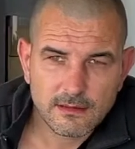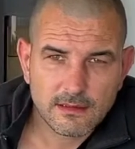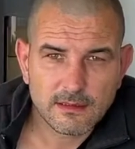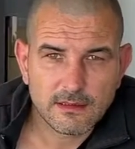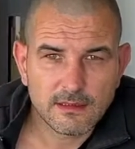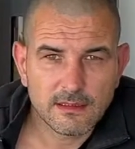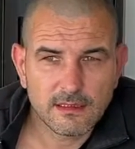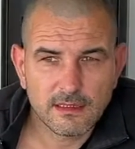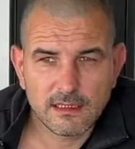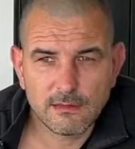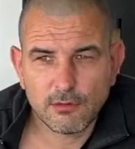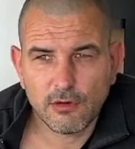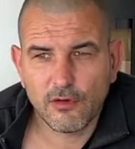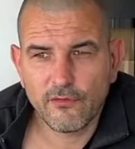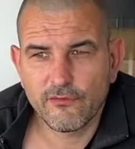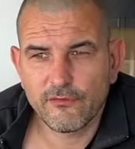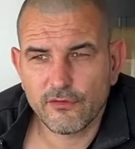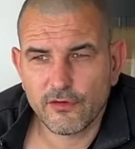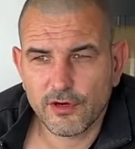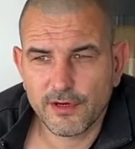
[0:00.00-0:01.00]
Liebe
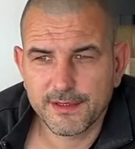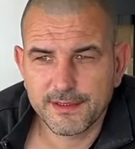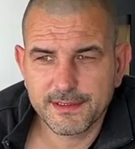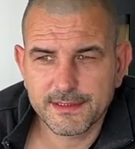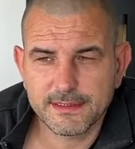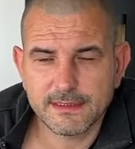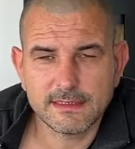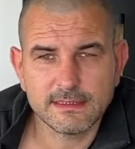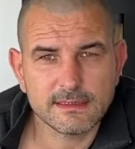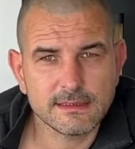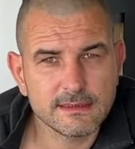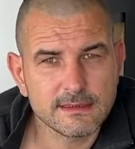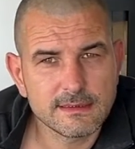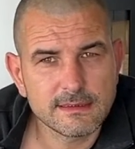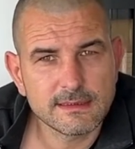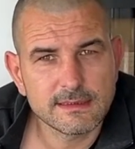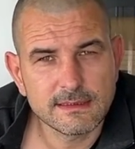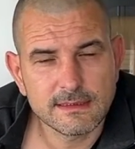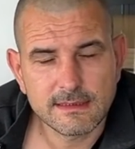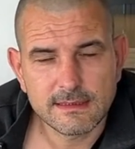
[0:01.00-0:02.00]
Ofenfreunde,
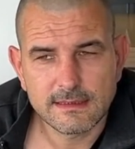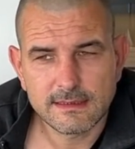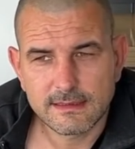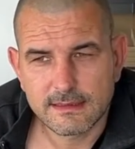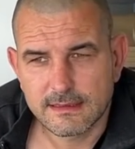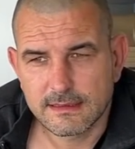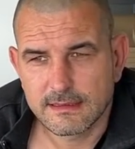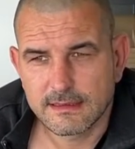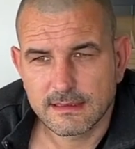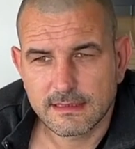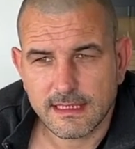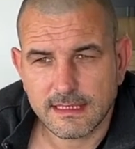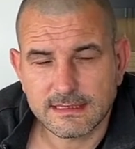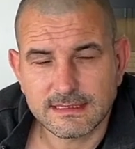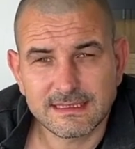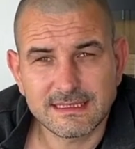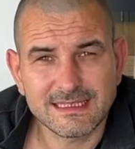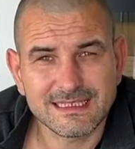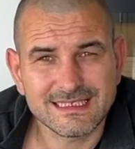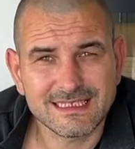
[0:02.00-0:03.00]
ganz
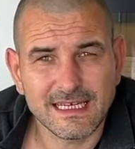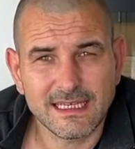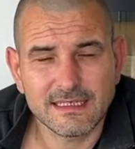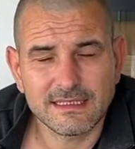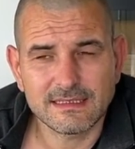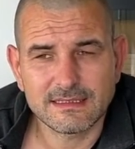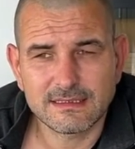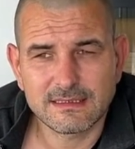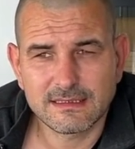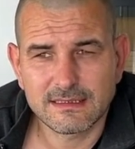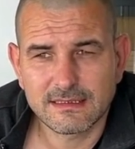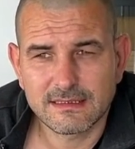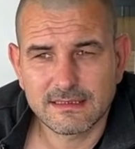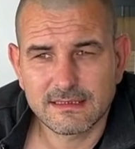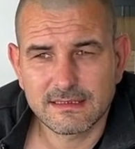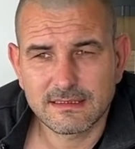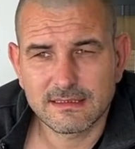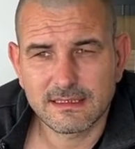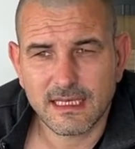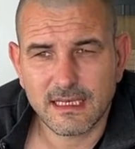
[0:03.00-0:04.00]
interessantes
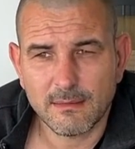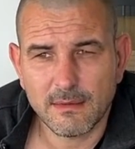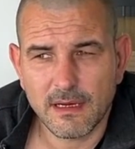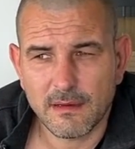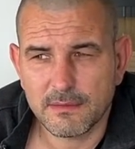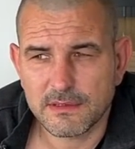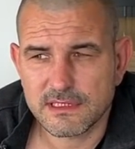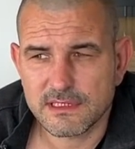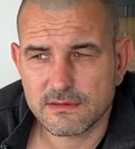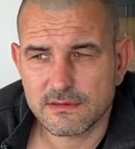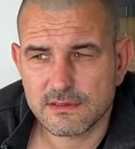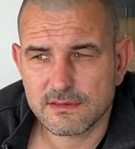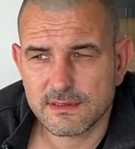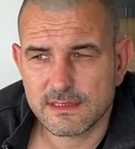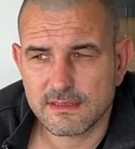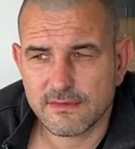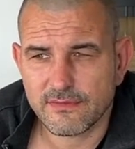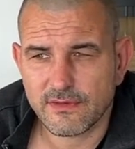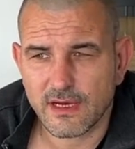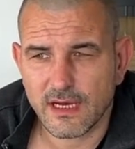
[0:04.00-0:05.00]
Thema
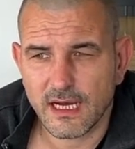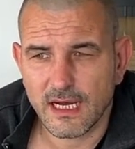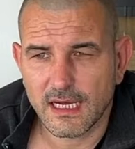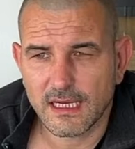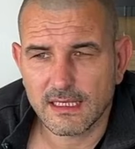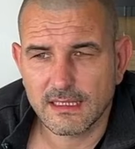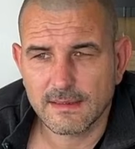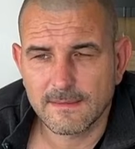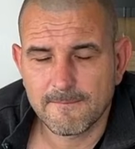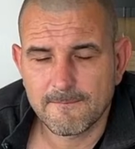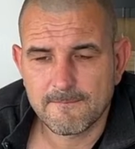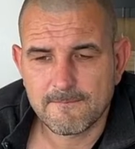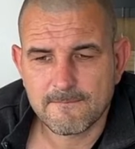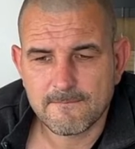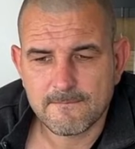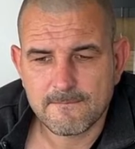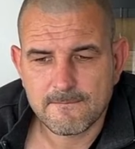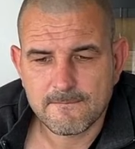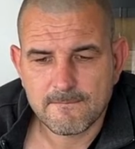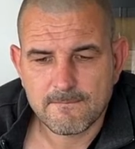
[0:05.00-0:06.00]
bzw. Frage,
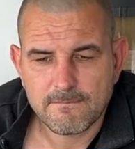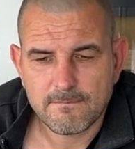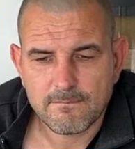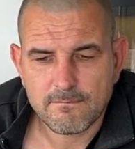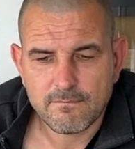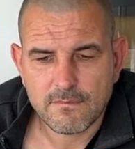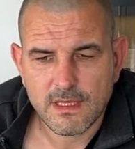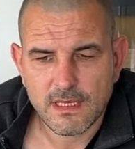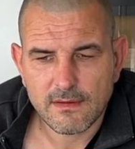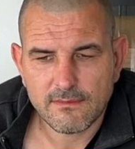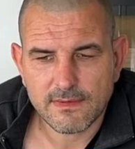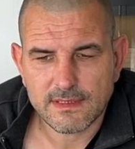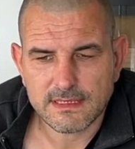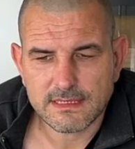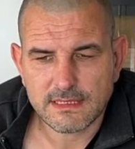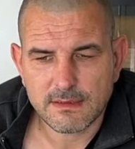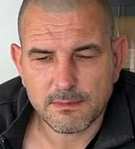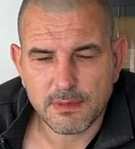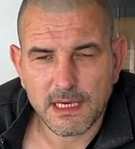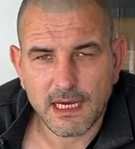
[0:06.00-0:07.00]
was
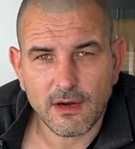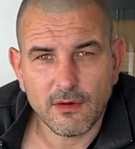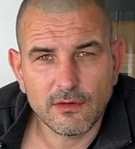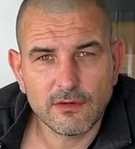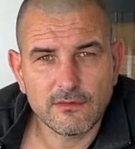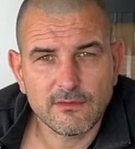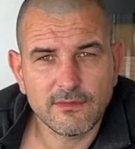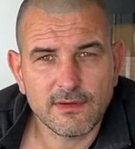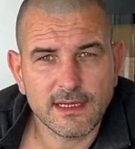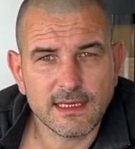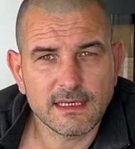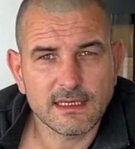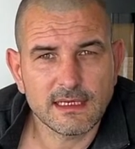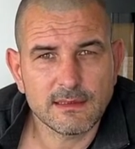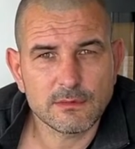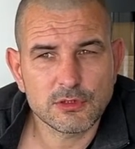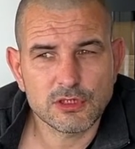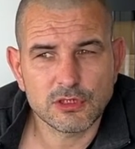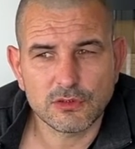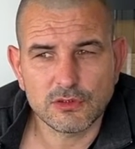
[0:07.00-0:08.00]
die braunen Flecken
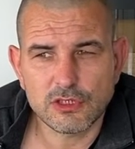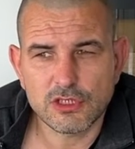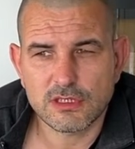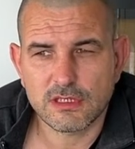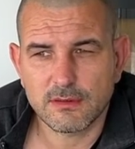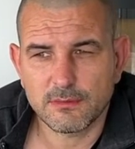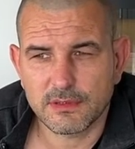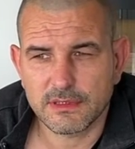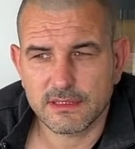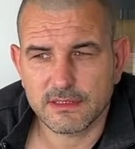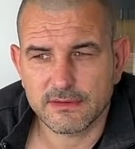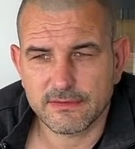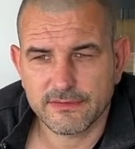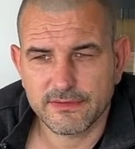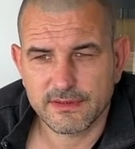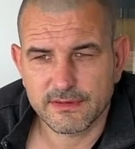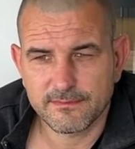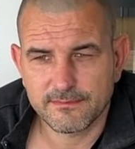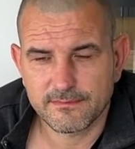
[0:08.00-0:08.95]
am Schornstein betrifft.